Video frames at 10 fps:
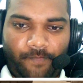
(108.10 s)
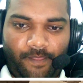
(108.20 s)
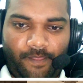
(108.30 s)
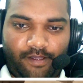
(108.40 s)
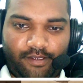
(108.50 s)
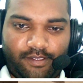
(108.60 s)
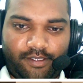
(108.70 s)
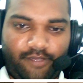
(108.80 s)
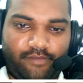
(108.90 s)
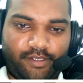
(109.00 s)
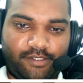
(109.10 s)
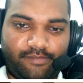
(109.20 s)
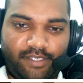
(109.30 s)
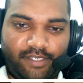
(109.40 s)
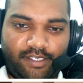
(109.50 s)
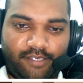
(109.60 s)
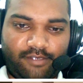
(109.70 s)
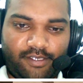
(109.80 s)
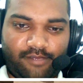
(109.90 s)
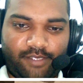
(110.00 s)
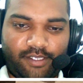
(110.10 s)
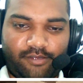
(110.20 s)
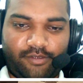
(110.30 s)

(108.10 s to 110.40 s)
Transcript: आगे देखा फिर जंप करा हुआ था अब